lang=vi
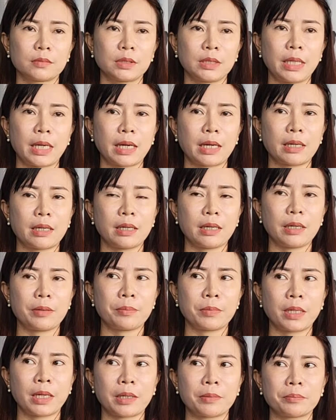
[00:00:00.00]
dạ
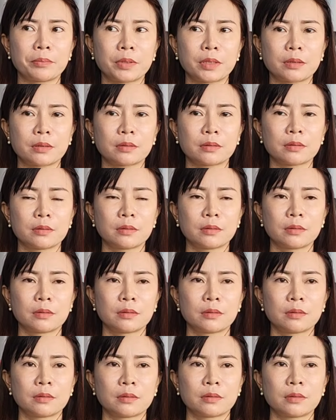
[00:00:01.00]
em làm ờ,
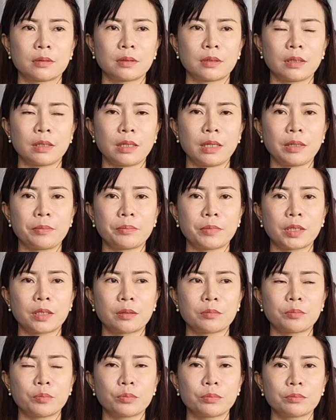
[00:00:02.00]
em
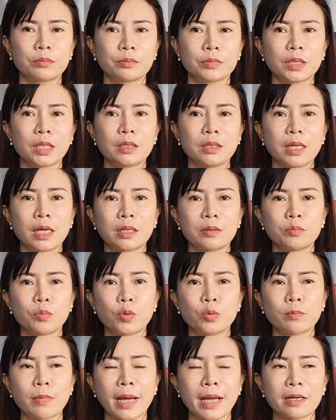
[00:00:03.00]
ờ, kinh doanh
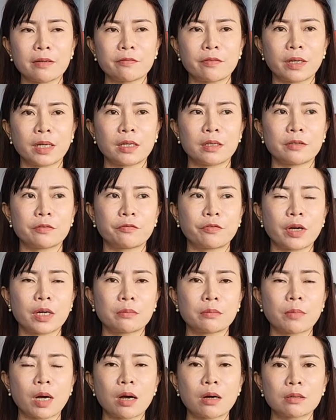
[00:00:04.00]
buôn bán về
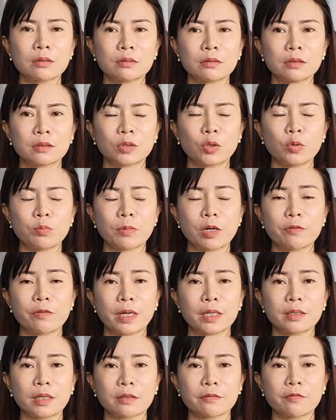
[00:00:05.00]
phân bón thuốc bảo
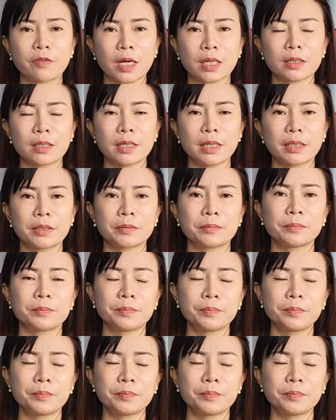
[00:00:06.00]
vệ thực vật á anh